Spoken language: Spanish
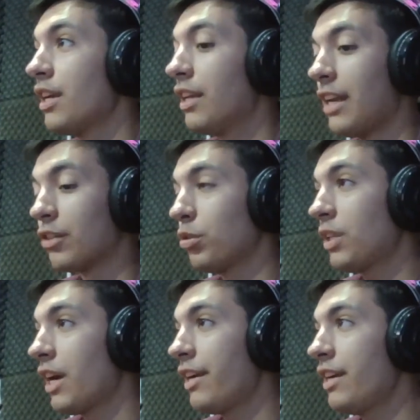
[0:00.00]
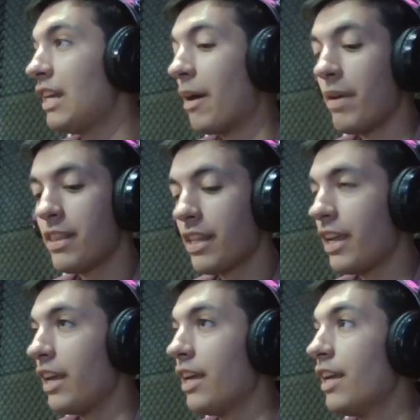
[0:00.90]
la sustrae y la
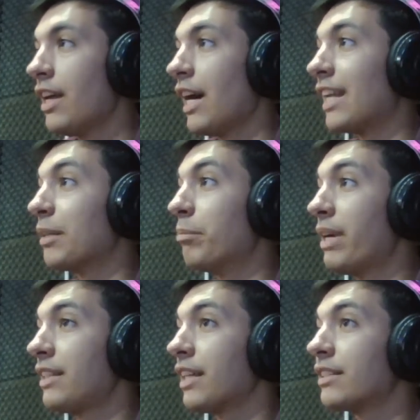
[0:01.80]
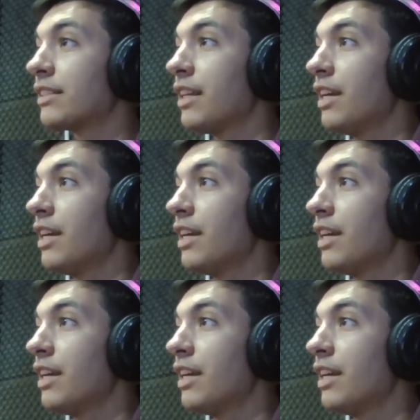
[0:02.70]
vende a las empresas.